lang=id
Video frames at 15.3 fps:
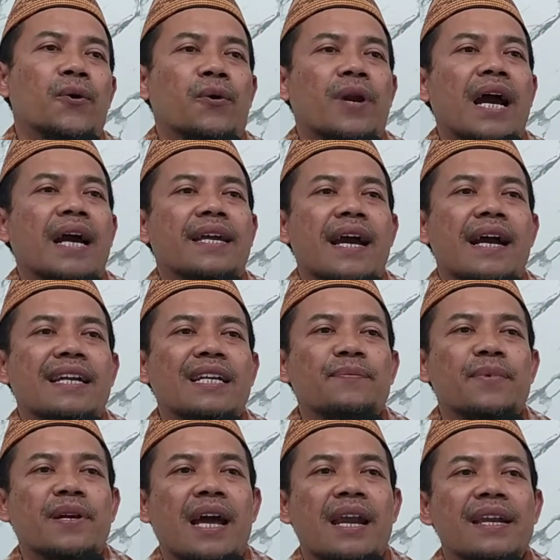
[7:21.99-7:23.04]
Orang yang
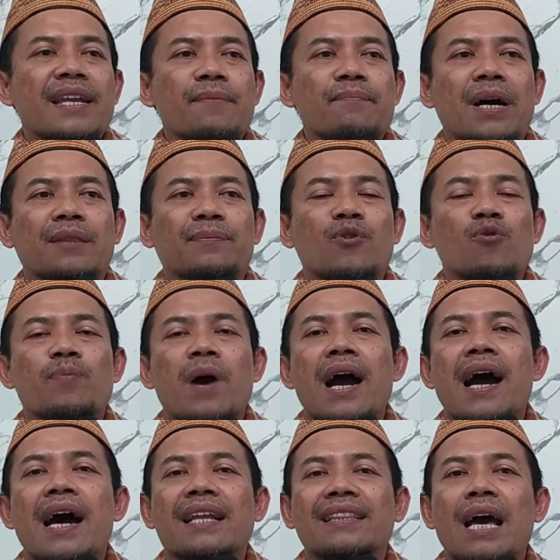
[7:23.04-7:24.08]
diberikan nikmat berupa
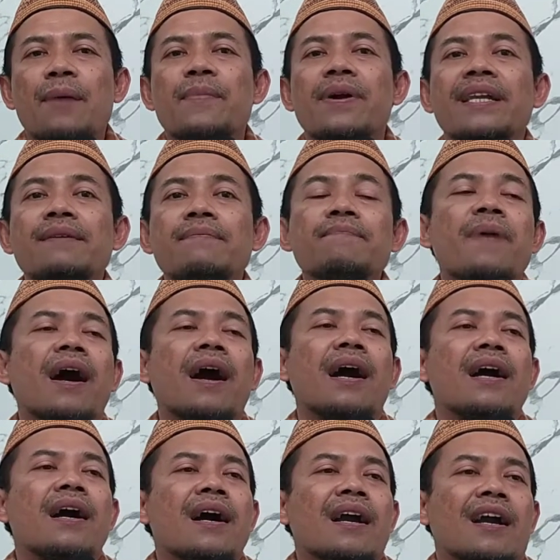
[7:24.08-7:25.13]
harta
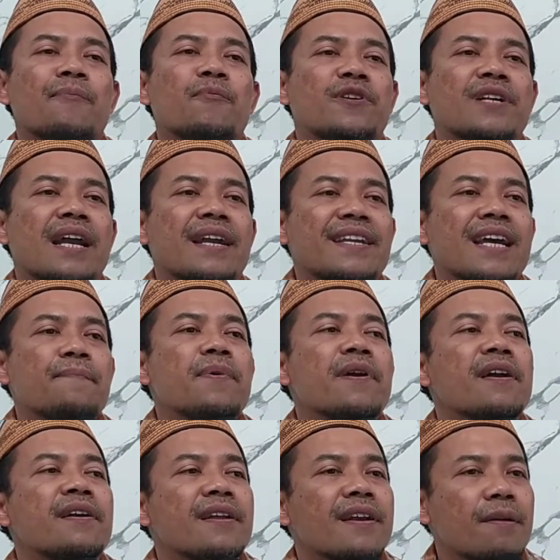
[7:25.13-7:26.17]
melimpah, kemudian dia
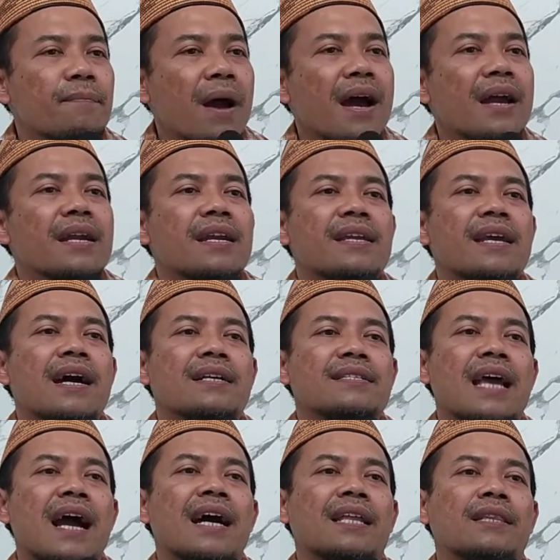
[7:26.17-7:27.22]
berderma, dia
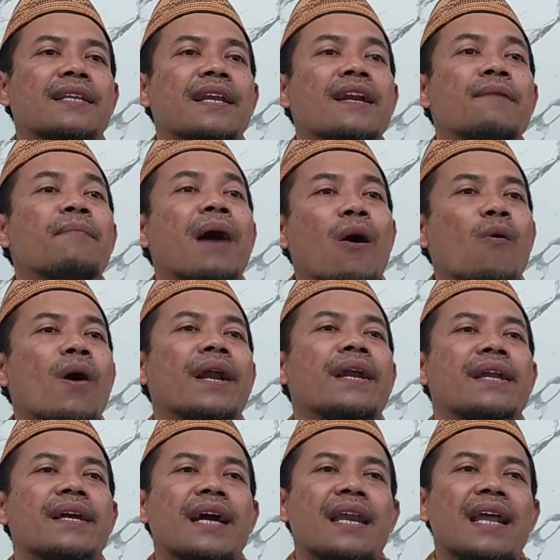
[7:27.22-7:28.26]
sangat
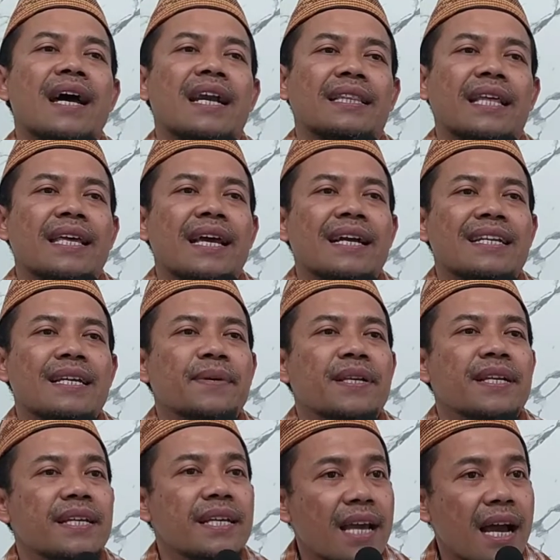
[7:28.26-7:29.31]
dermawan dengan harta yang
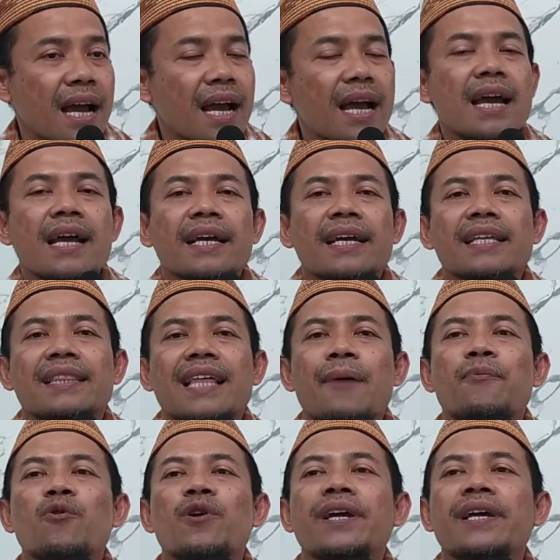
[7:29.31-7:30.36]
dimilikinya,
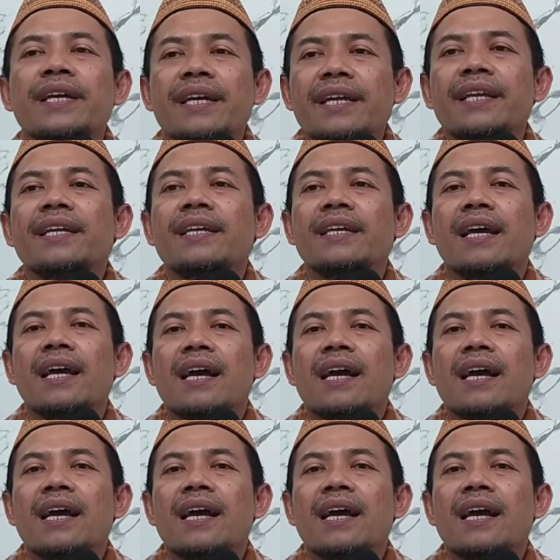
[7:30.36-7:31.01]
kita boleh iri.